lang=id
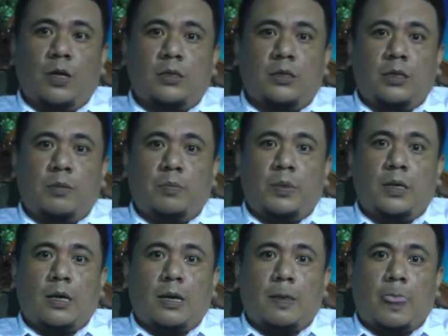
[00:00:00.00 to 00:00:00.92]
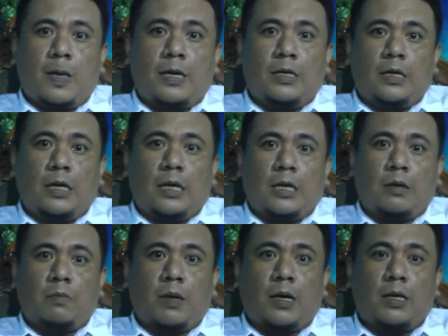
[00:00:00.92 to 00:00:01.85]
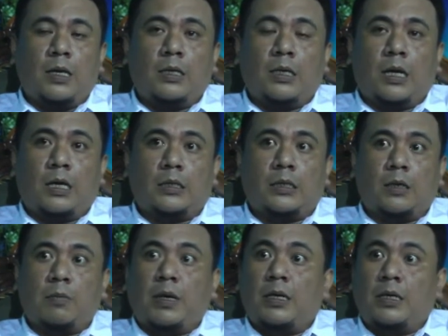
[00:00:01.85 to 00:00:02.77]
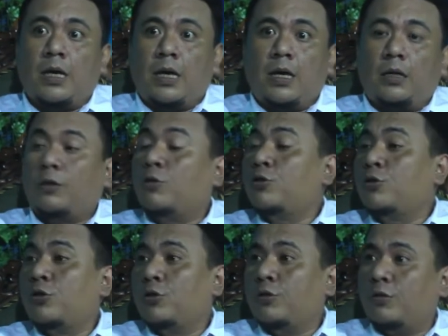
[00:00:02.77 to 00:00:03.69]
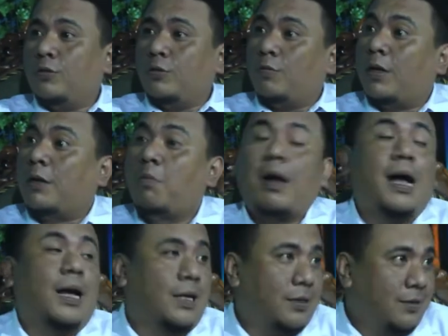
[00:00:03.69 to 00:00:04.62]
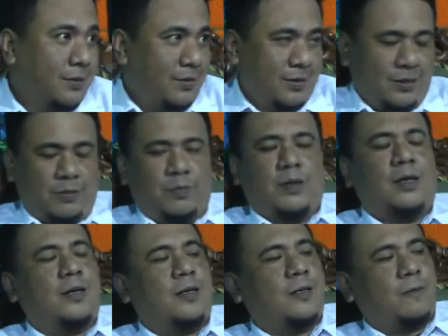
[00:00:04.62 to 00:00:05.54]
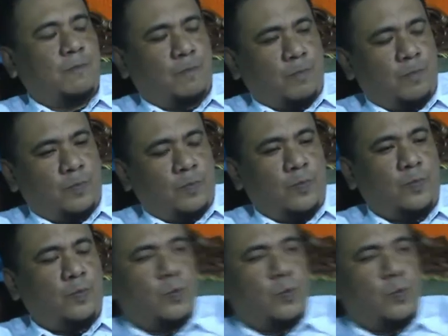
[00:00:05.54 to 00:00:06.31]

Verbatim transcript: Lugas TV ya. Nah inilah makanya inilah kata saya media yang terus berkembang. Amin amin. Oke. Okay.